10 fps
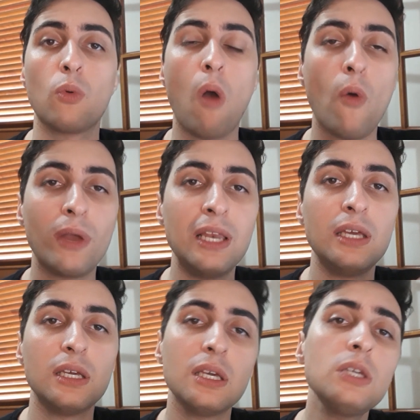no qual
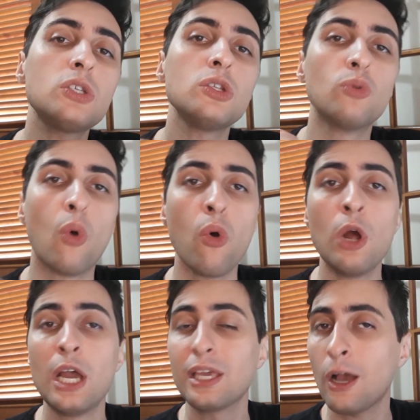ele
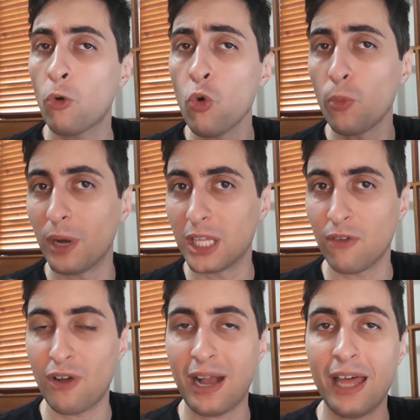insinuou que a culpa
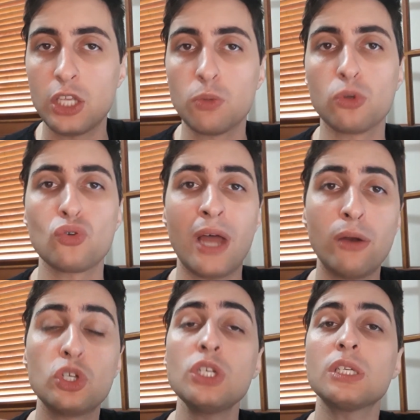da facada de
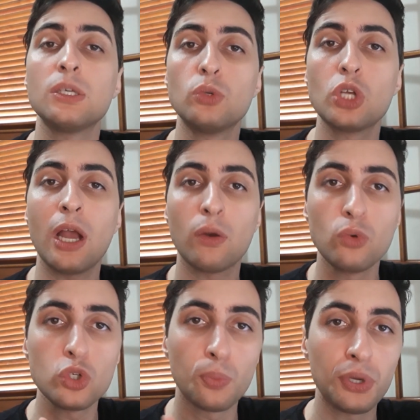Bolsonaro tinha sido de
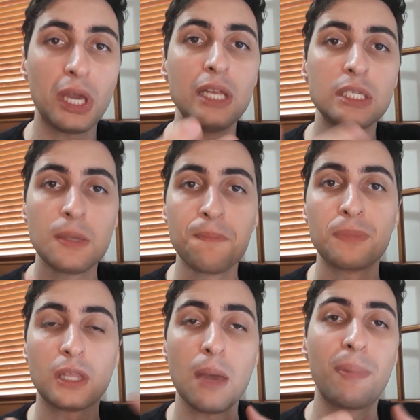Carluxo, porque eles
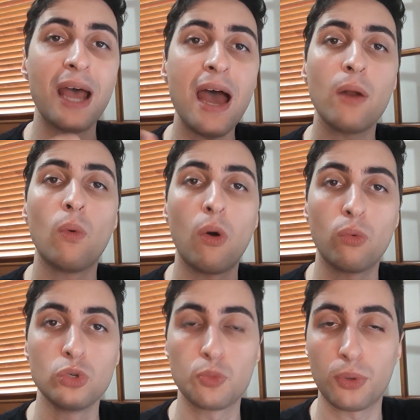quebraram
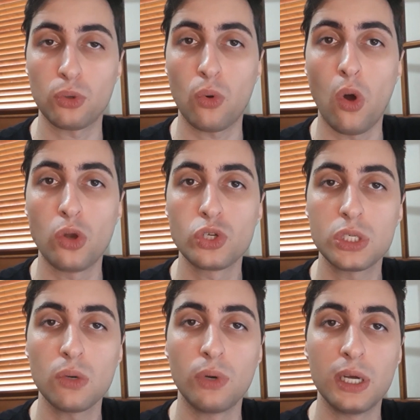alguns protocolos de
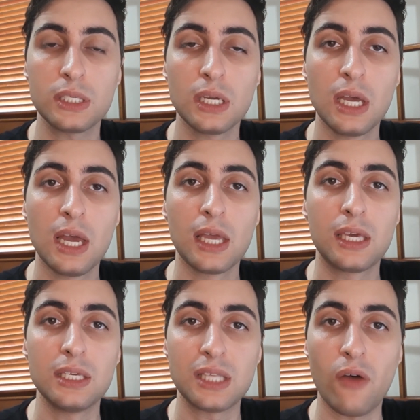segurança
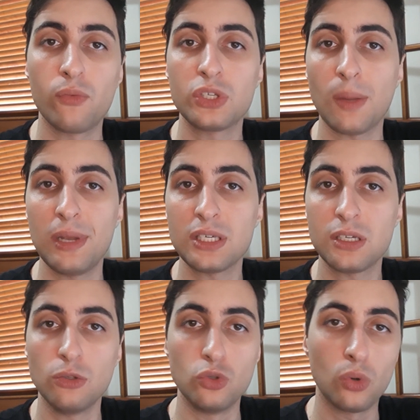que estavam
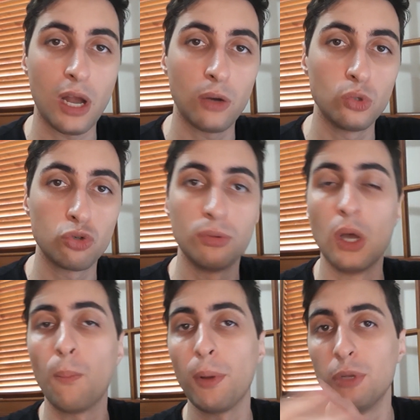estabelecidos. O Carluxo
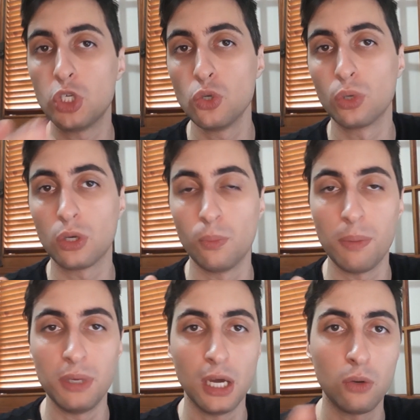não permitiu que o
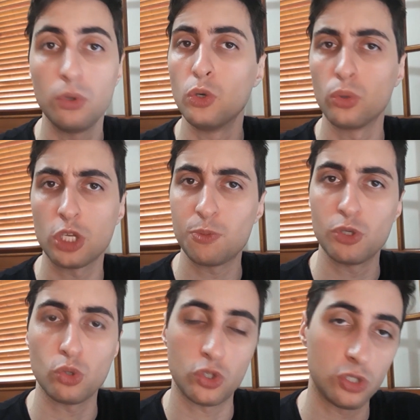Bebiano e outras
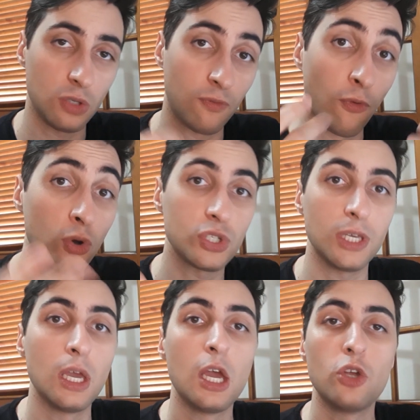pessoas
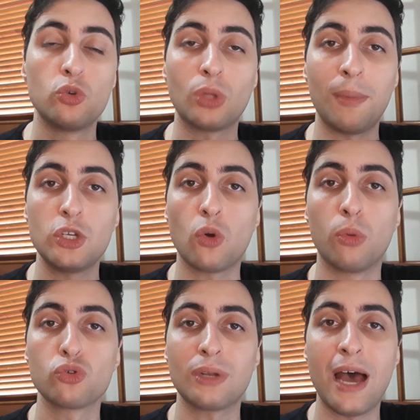fossem juntamente com
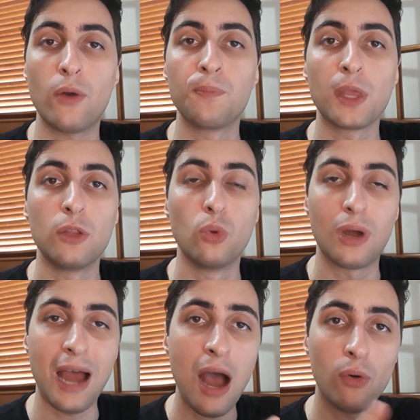Bolsonaro no
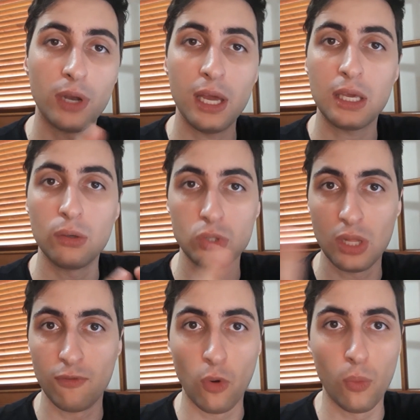carro, né, que os
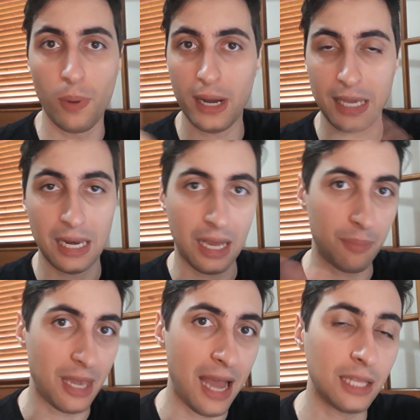levou para aquela
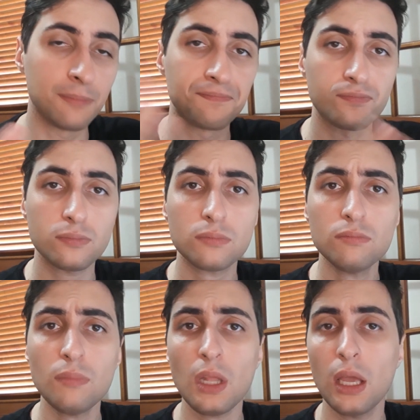caminhada
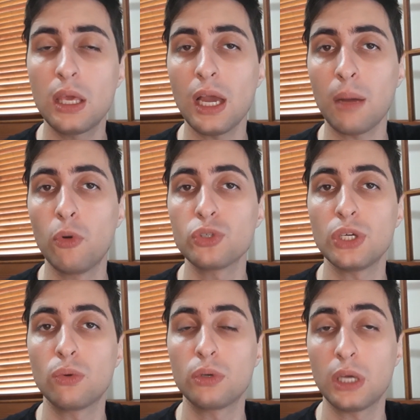que acabou
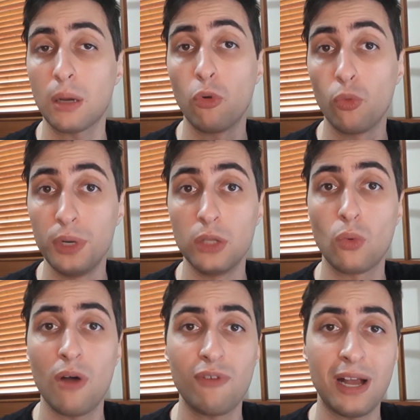sendo que acabou combinando
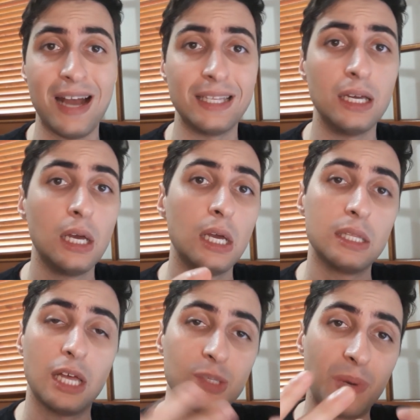com a facada.
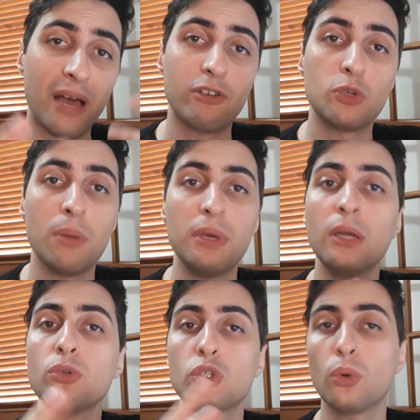Nas palavras de
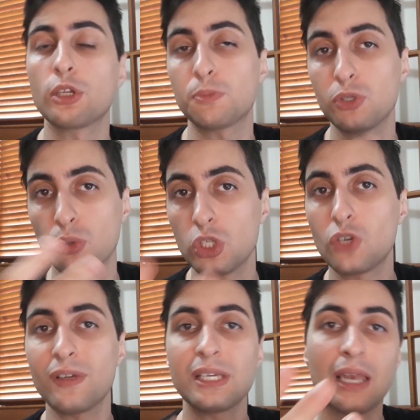Bebiano, se outras pessoas estivessem